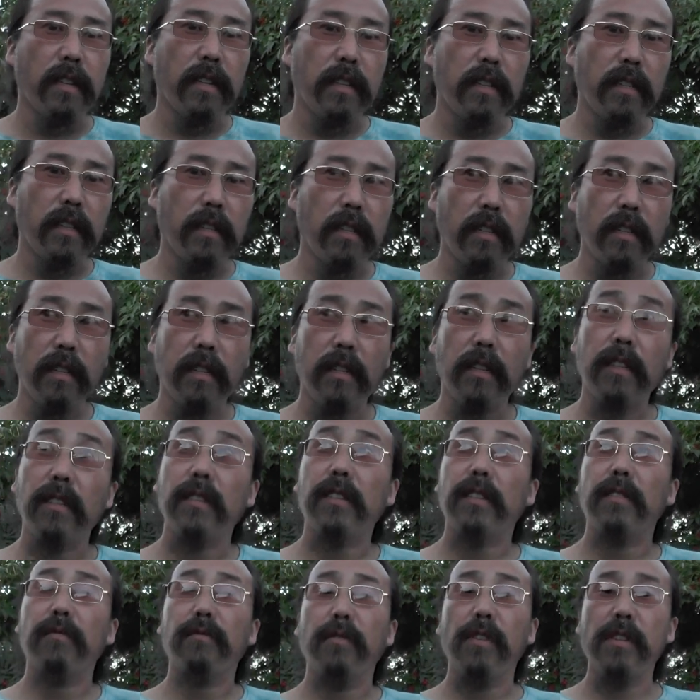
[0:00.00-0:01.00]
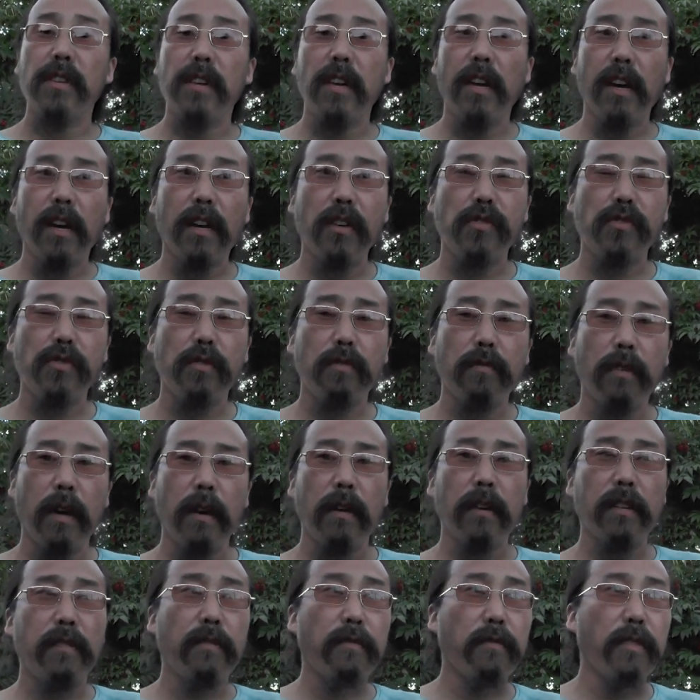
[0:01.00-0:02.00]
И сегодня я хочу
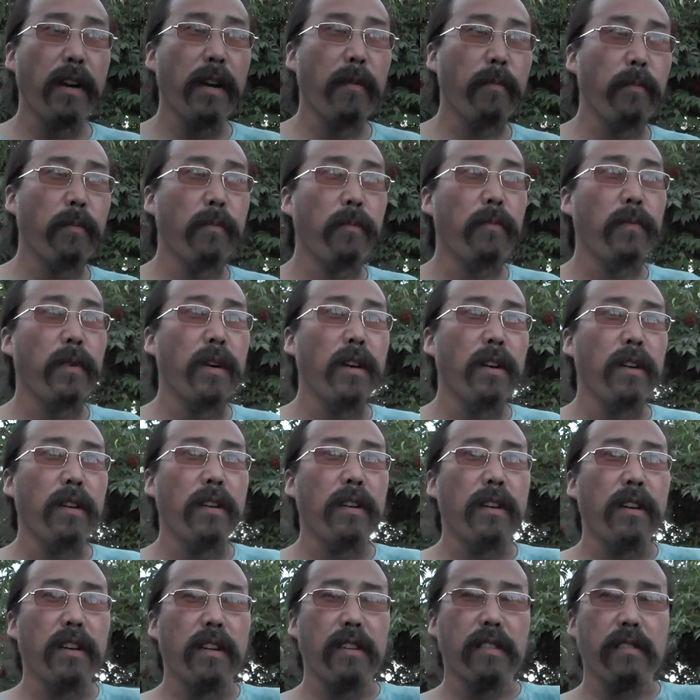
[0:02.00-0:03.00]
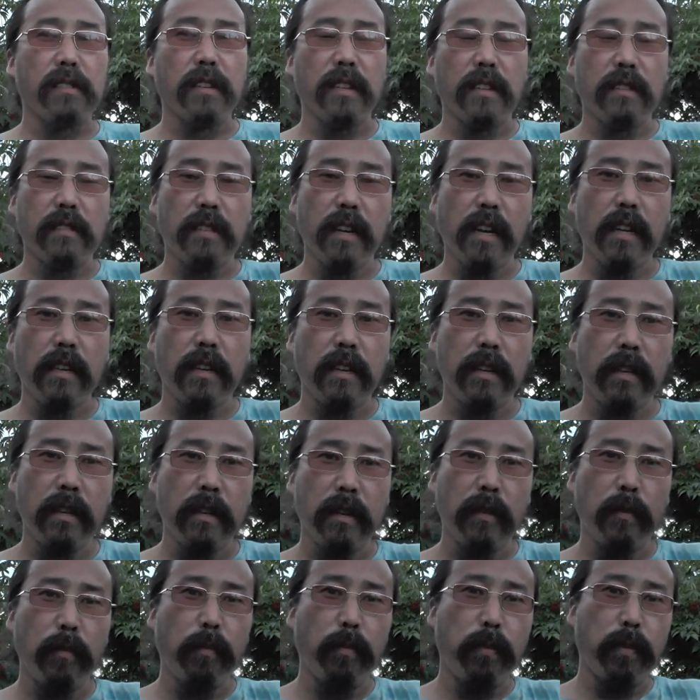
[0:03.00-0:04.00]
вам рассказать
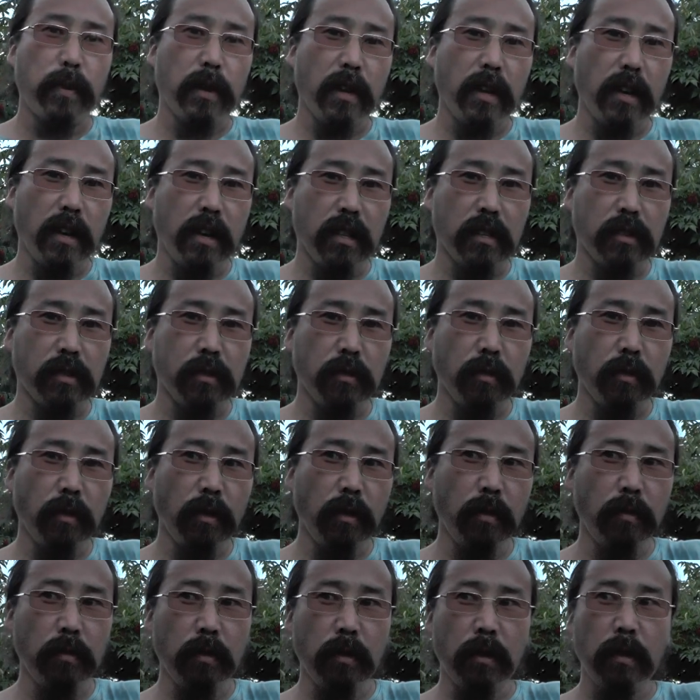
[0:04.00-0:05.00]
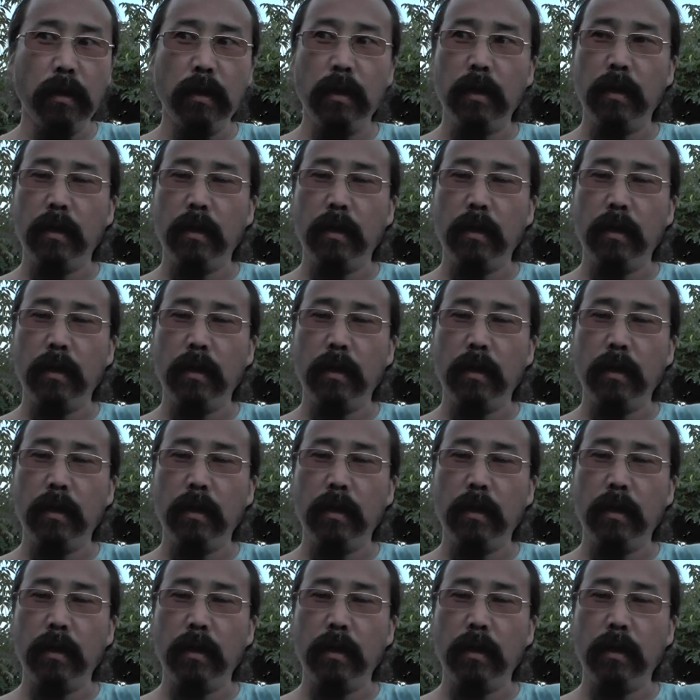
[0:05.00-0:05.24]
про основу,